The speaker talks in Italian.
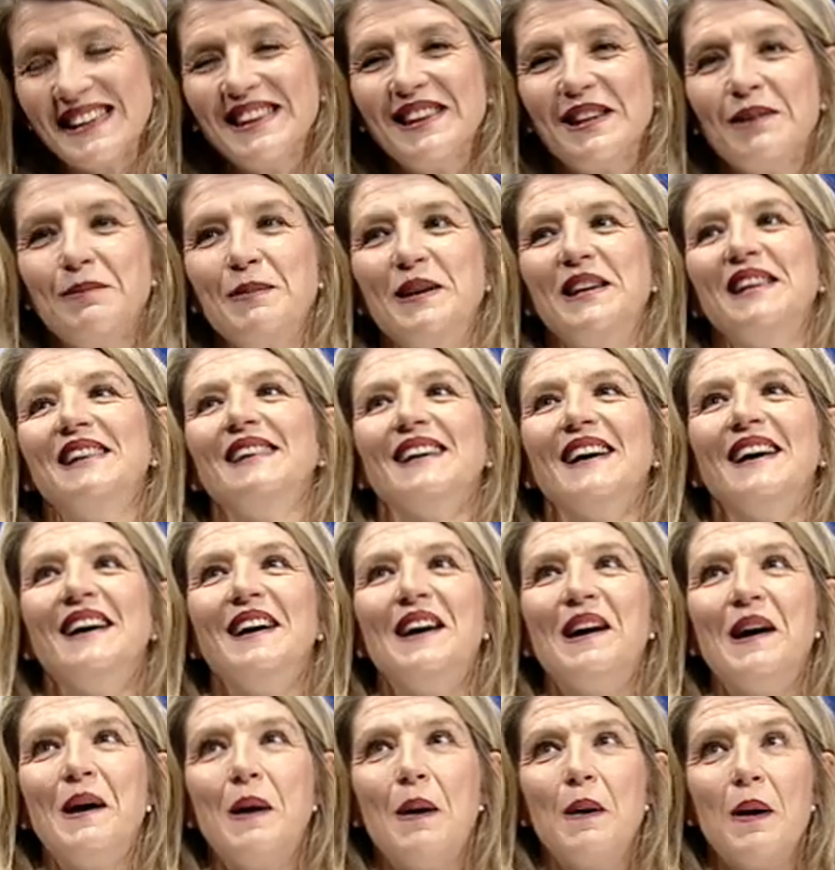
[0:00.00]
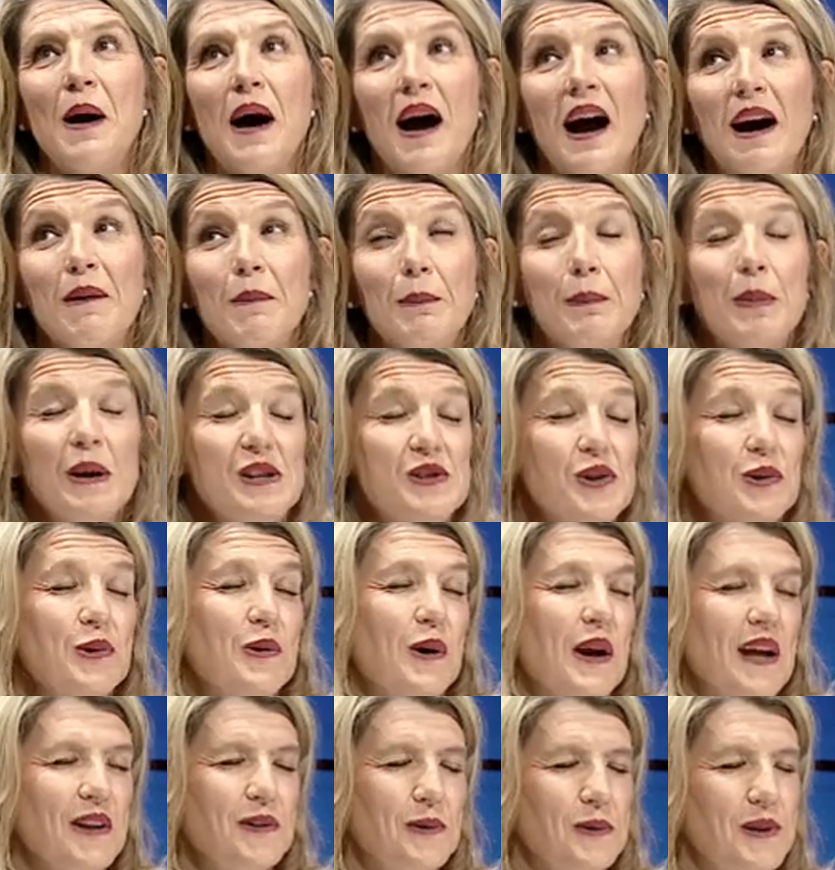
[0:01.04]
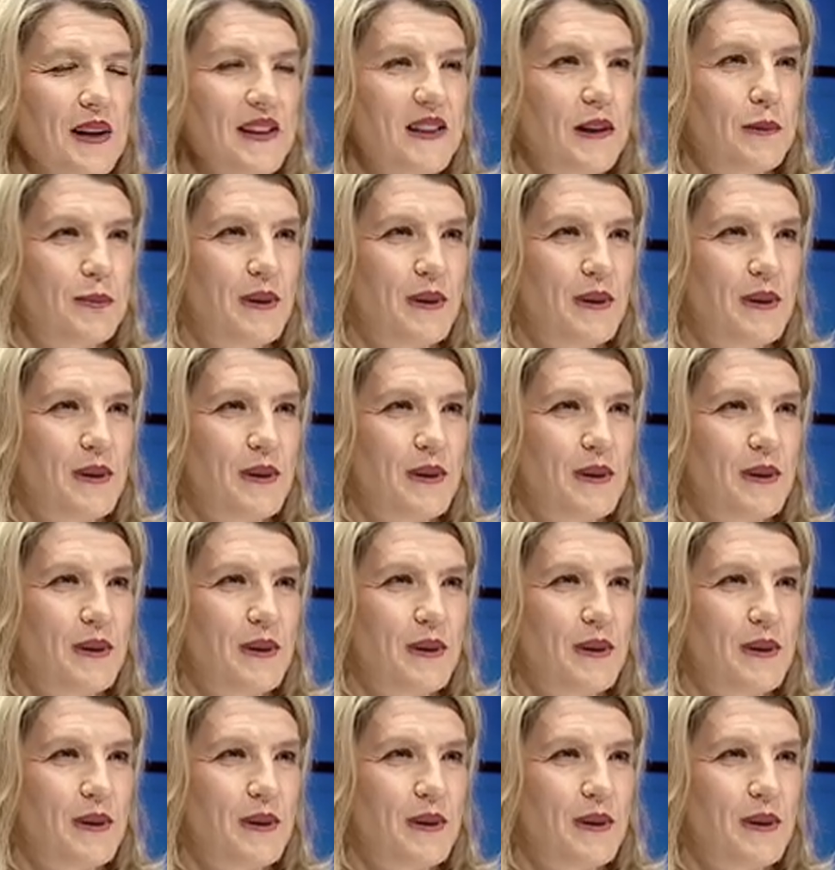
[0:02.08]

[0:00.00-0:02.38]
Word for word: Esattamente. Poi il cioccolato da